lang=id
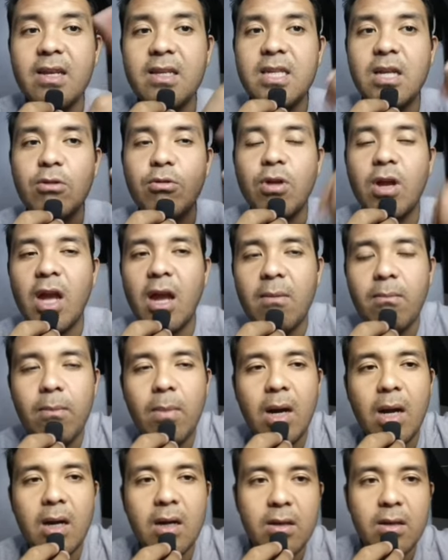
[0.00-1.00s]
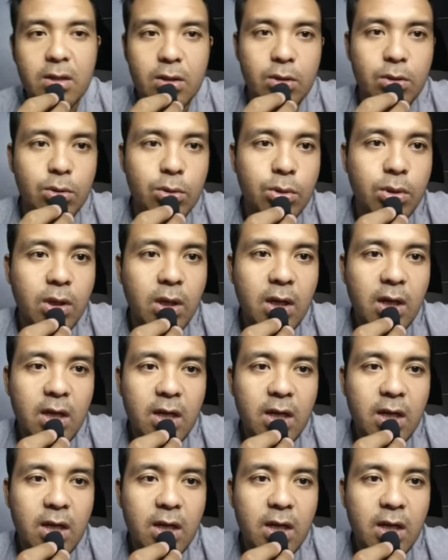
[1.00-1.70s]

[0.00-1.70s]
ini jatuhnya kayak mark gitu